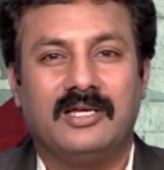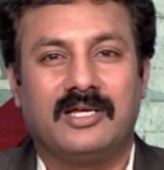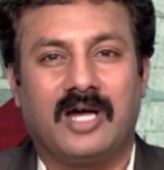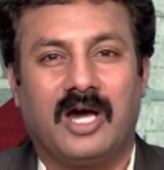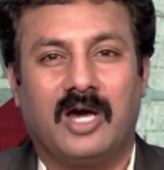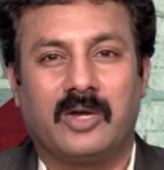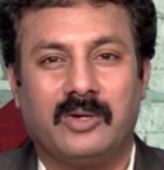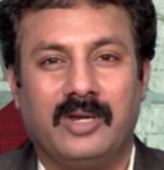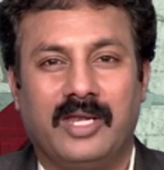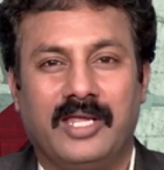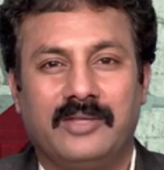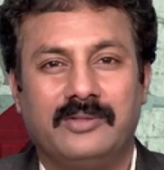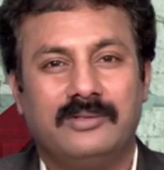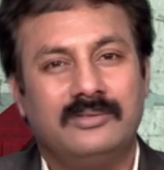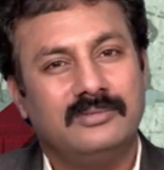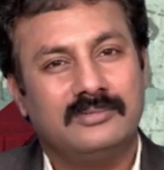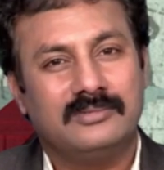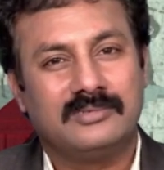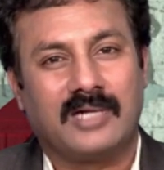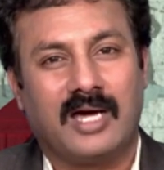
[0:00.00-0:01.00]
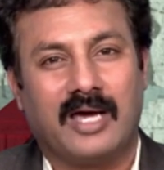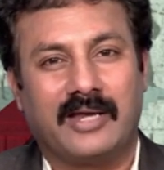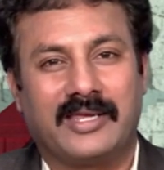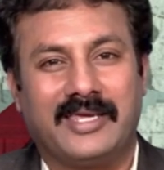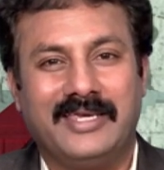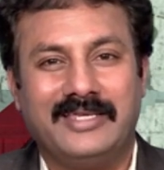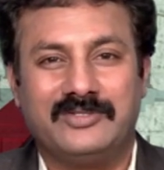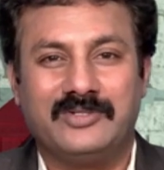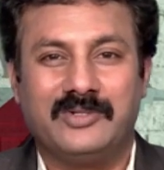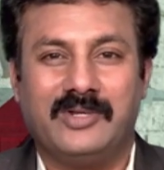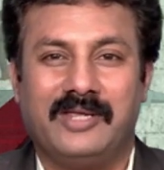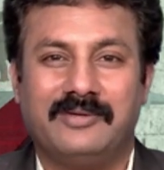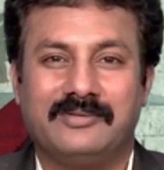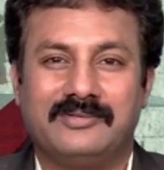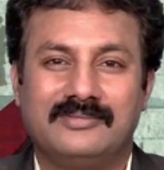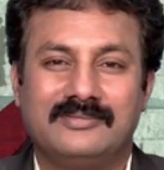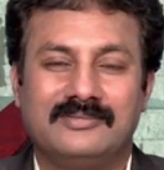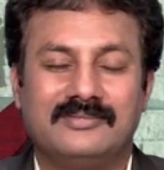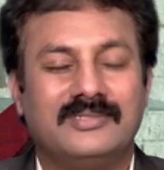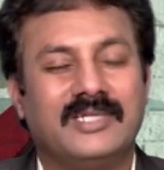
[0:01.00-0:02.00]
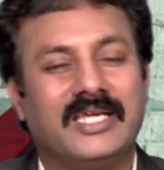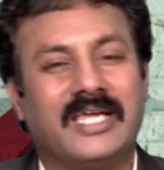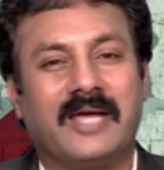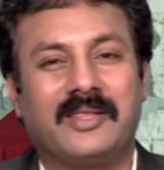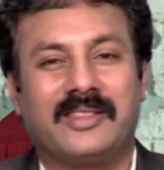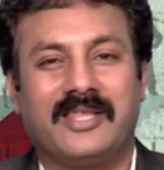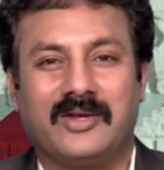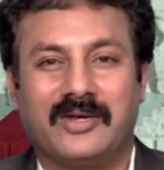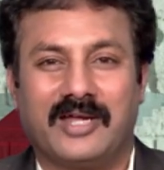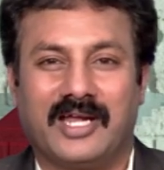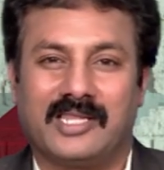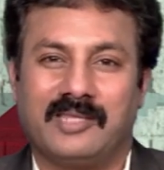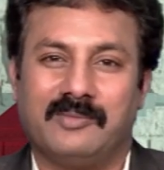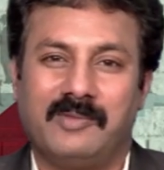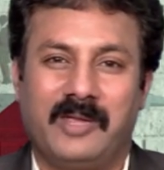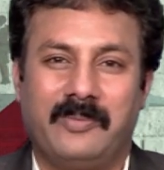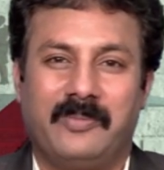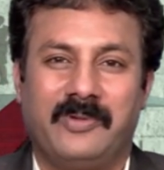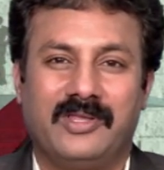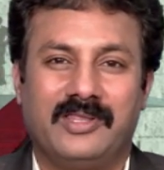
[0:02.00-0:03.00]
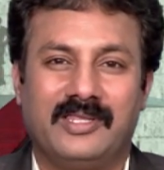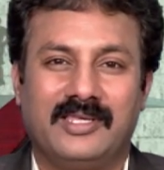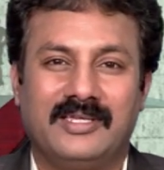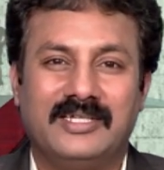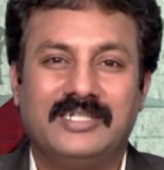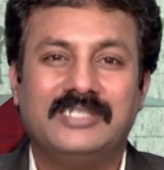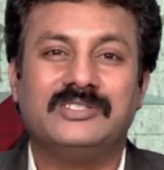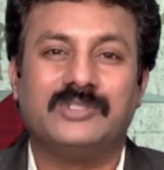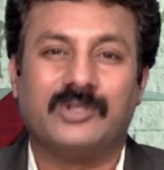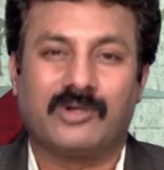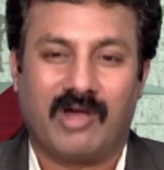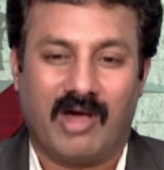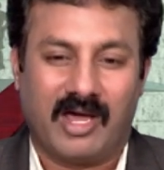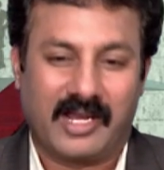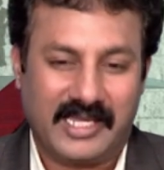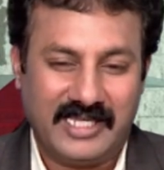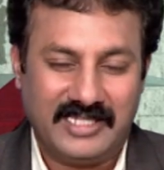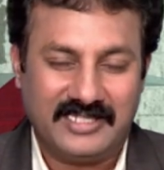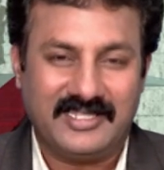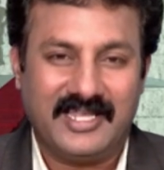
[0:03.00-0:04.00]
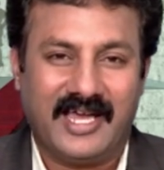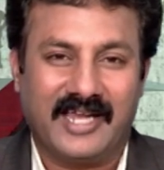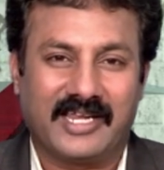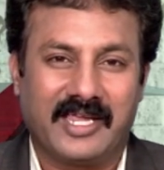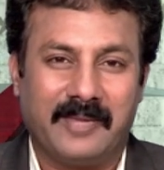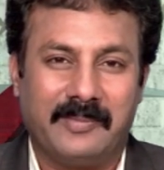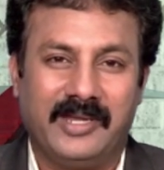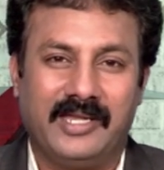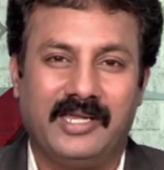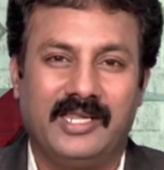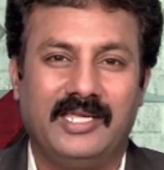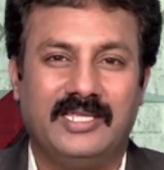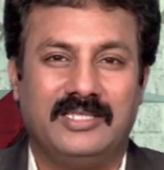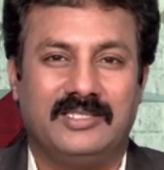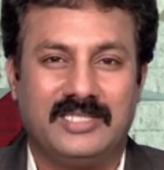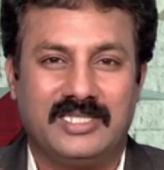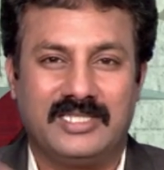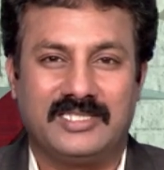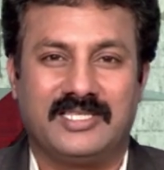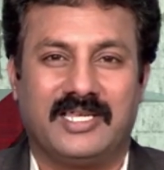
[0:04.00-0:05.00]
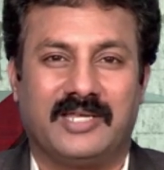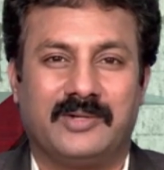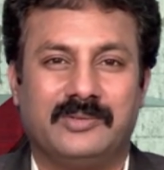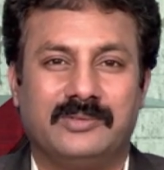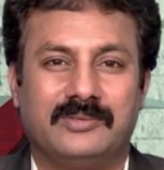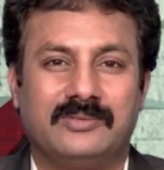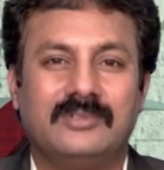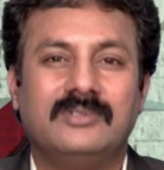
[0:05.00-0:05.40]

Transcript: కారు లేదు కార్ కీసు లేవు ఇంకా తనకు అర్థమైపోయింది సో కార్ కీస్ దానికే పెట్టి ఇచ్చేసాను